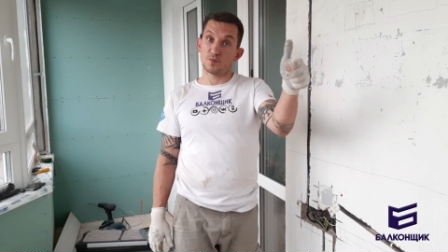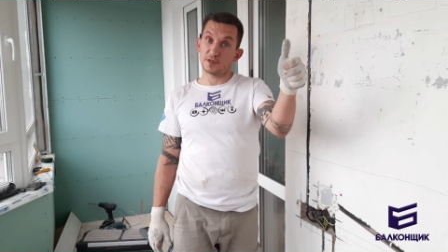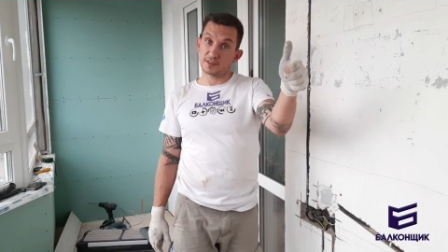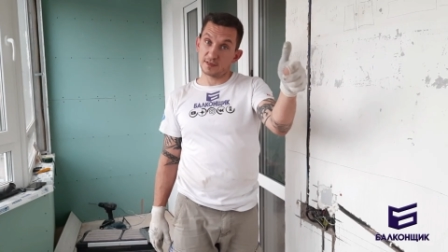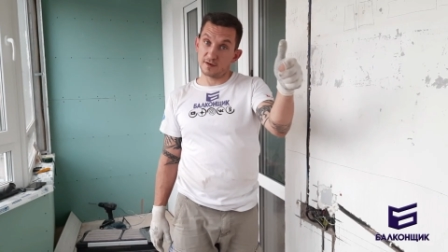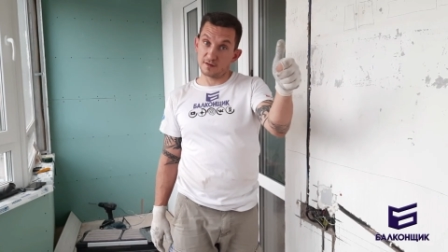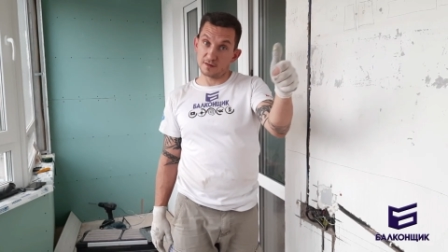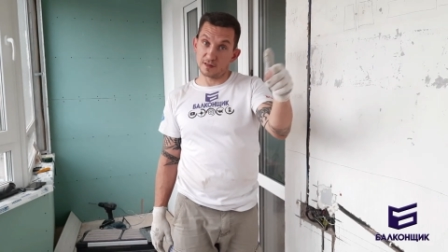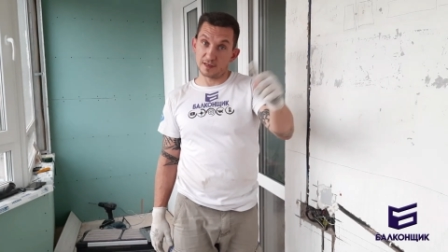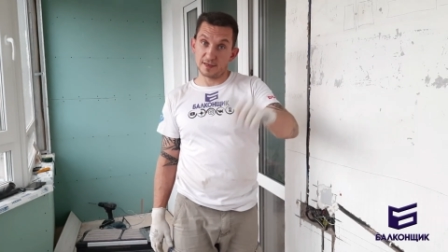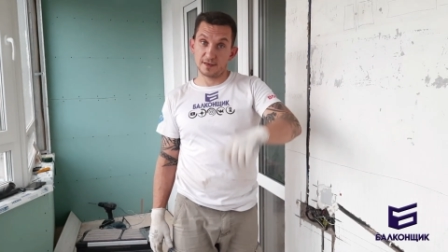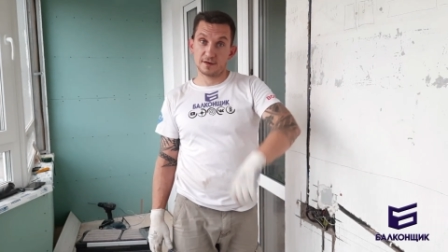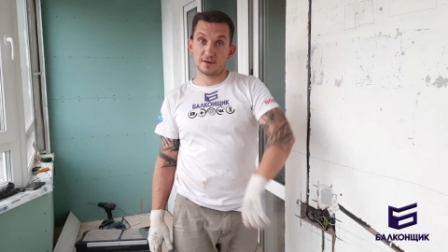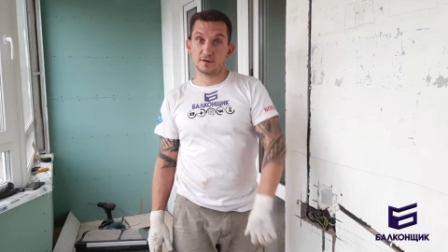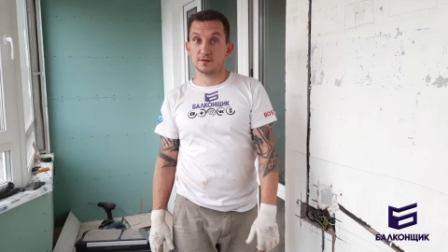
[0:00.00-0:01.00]
поставить
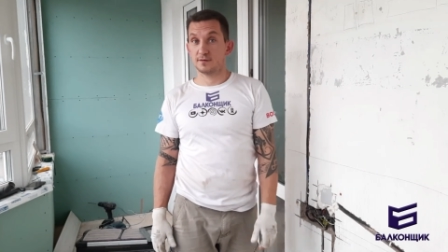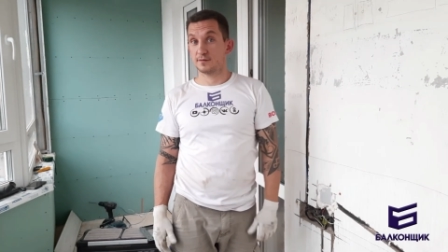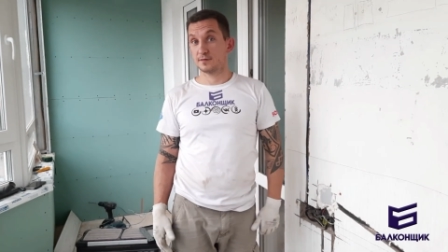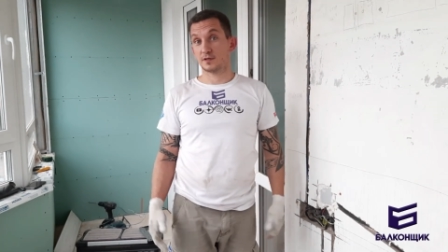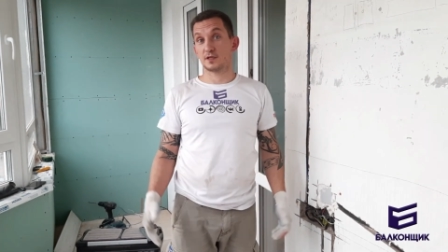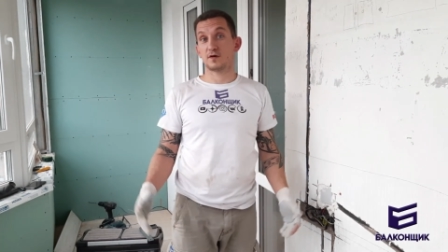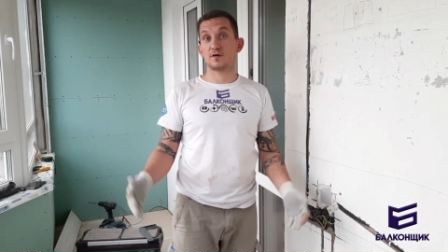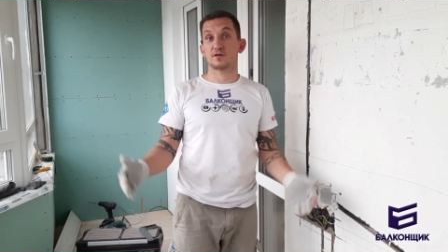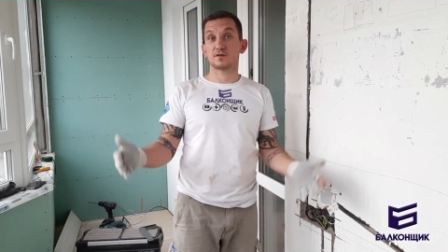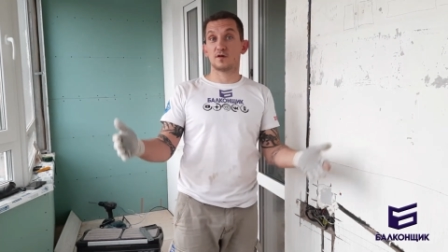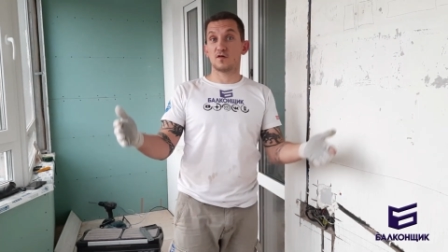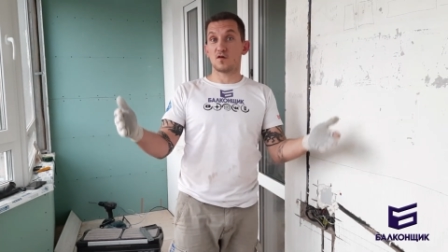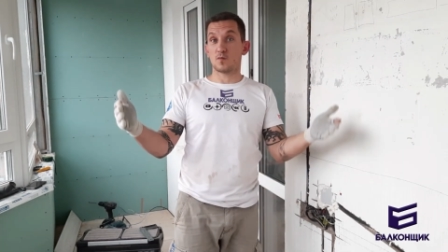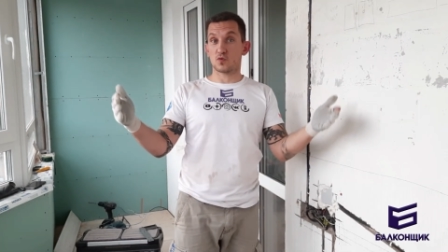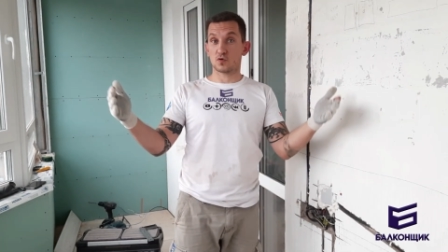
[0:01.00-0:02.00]
лайк, задавать свои
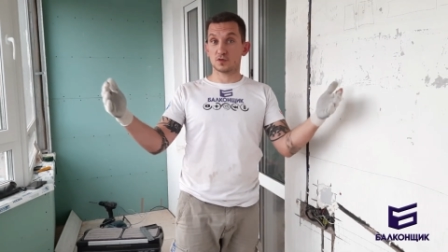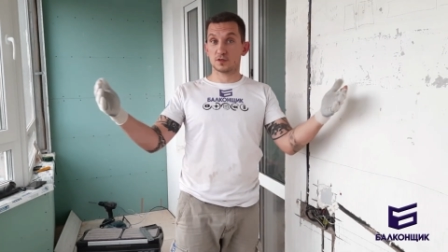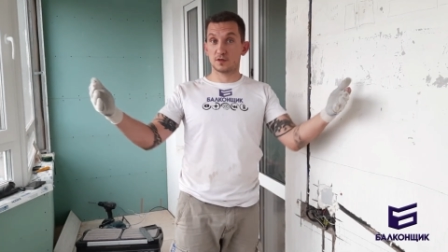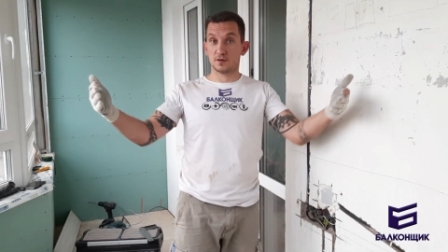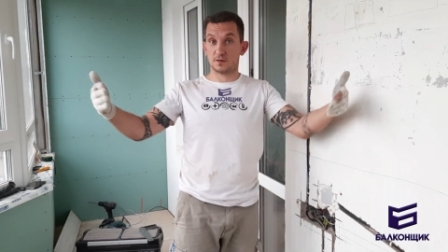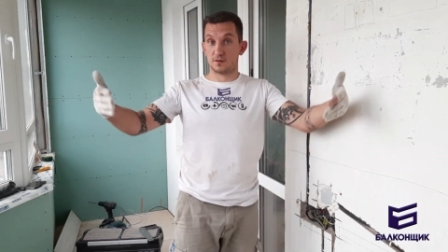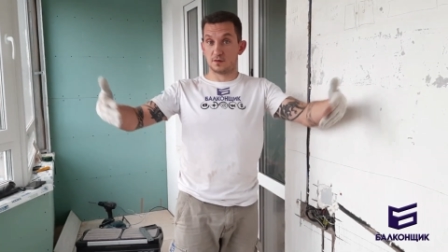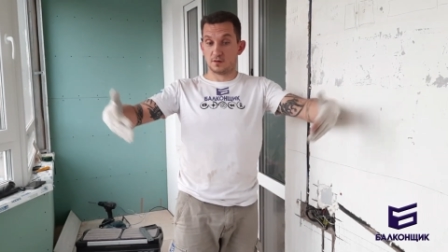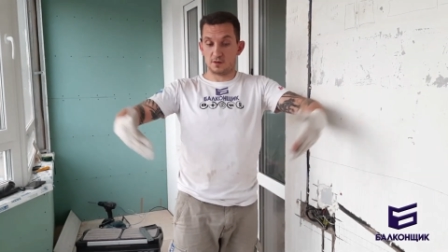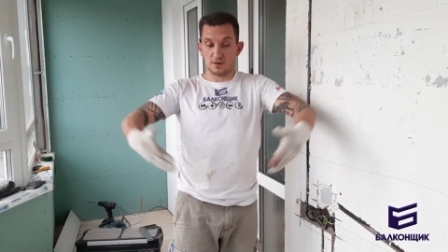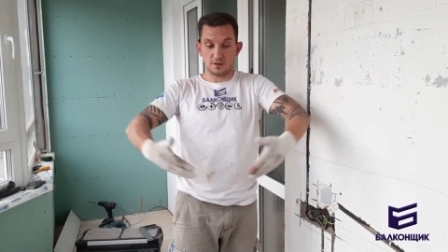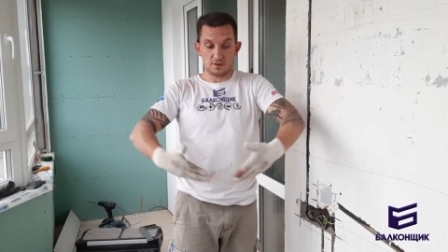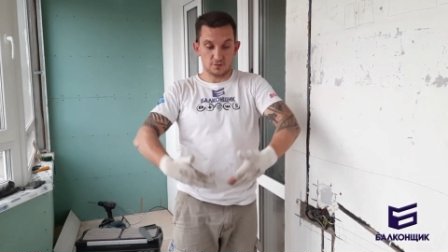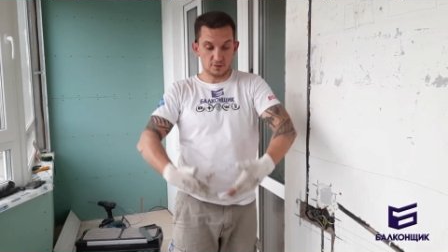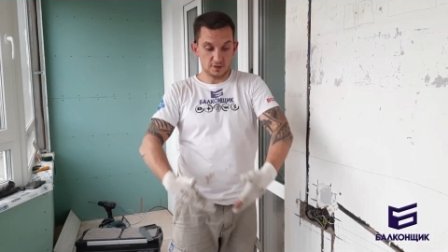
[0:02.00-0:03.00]
вопросы
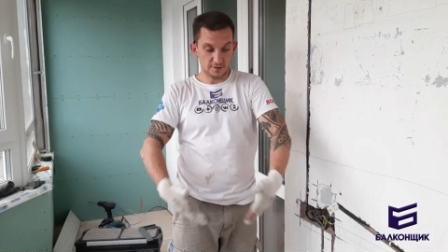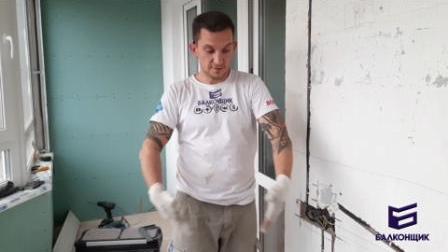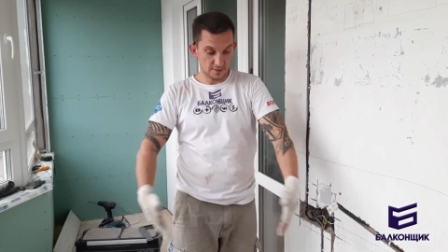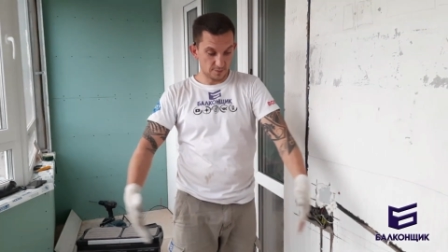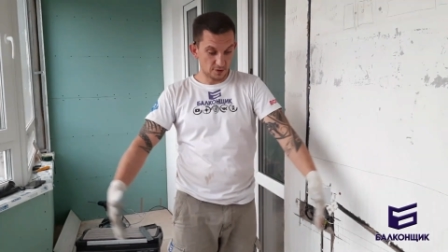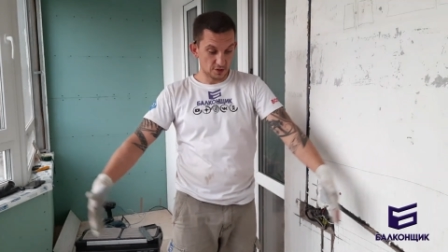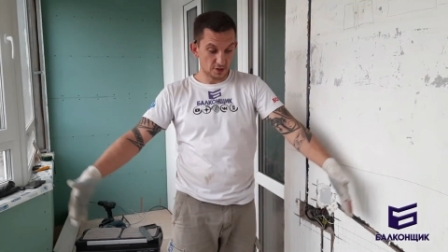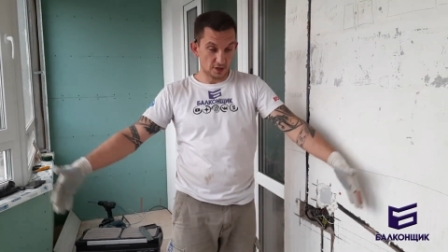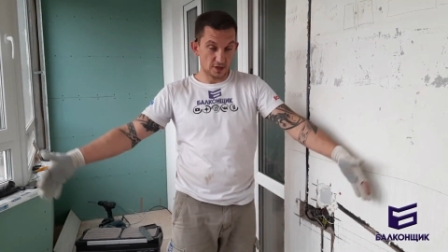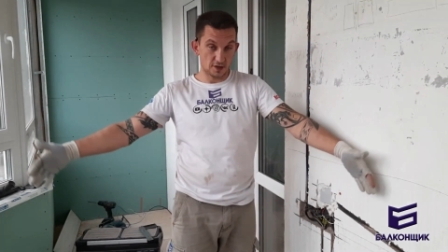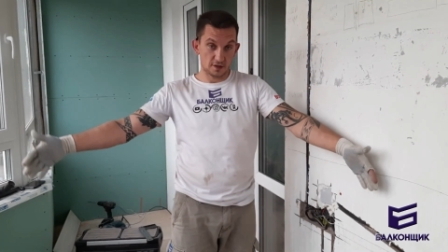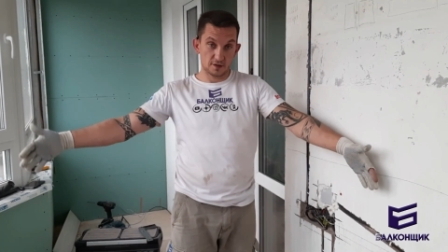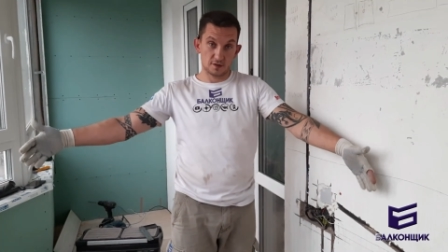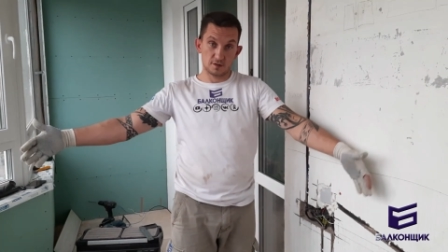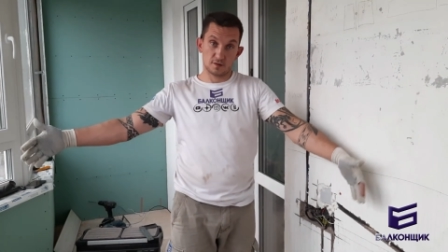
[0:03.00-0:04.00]
где-то вот здесь в
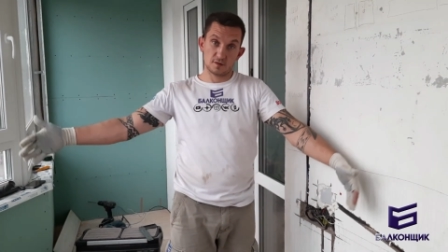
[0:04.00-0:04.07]
комментариях.